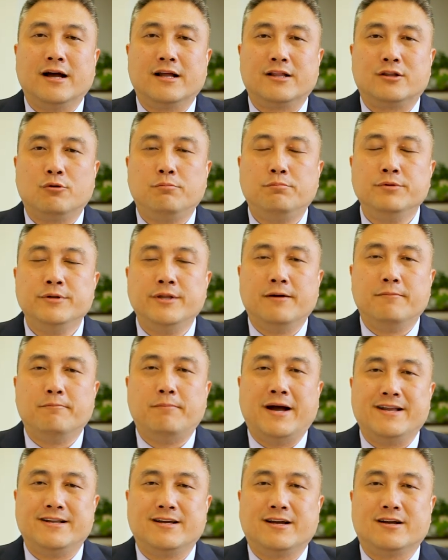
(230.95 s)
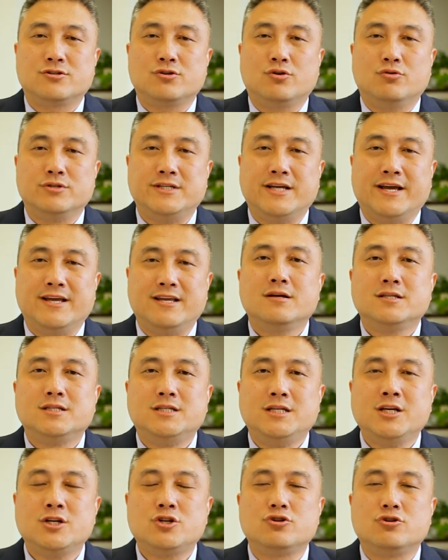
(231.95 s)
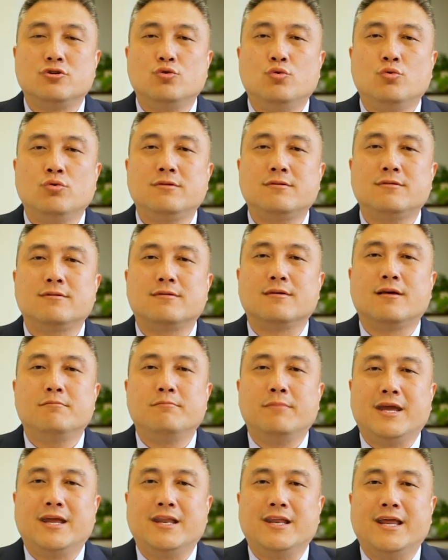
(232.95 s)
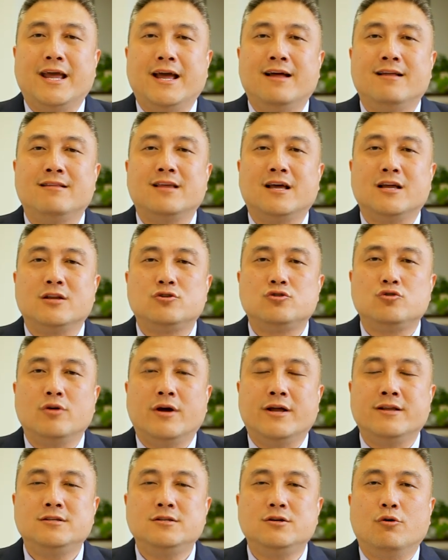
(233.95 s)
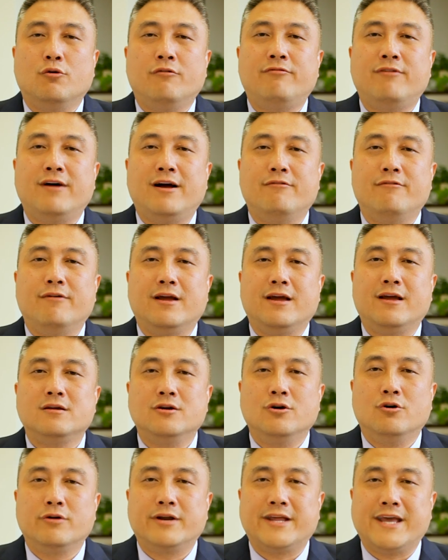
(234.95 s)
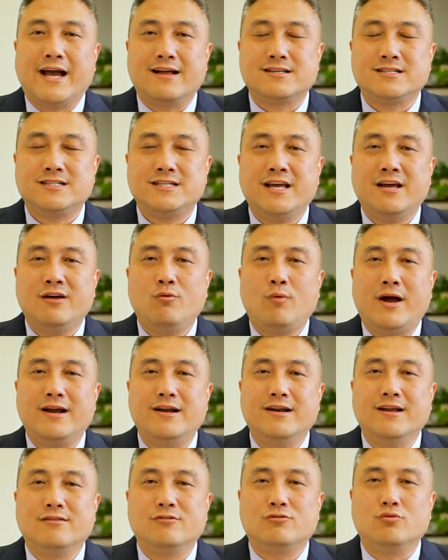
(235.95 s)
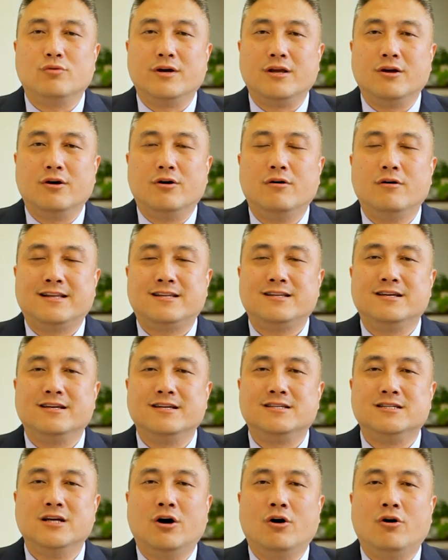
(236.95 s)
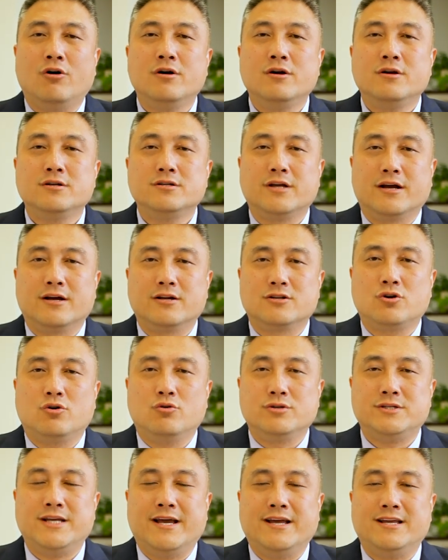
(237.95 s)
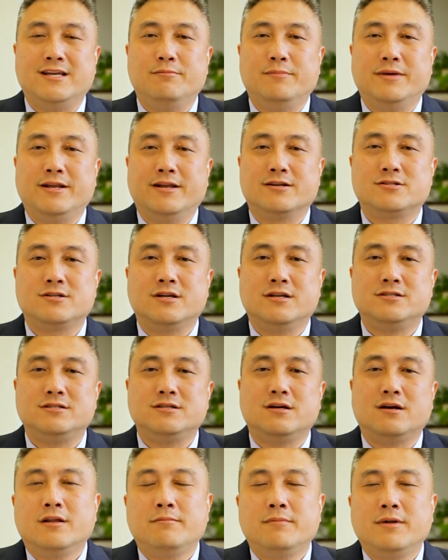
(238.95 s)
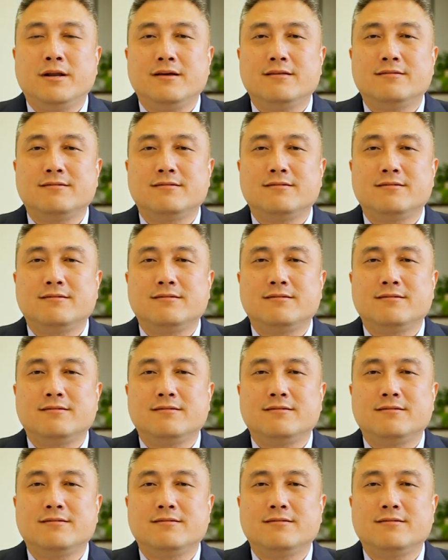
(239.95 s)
都不能办这个抽签即使如此，每年在全球范围有两千万人左右提交这个抽签移民的申请。那么类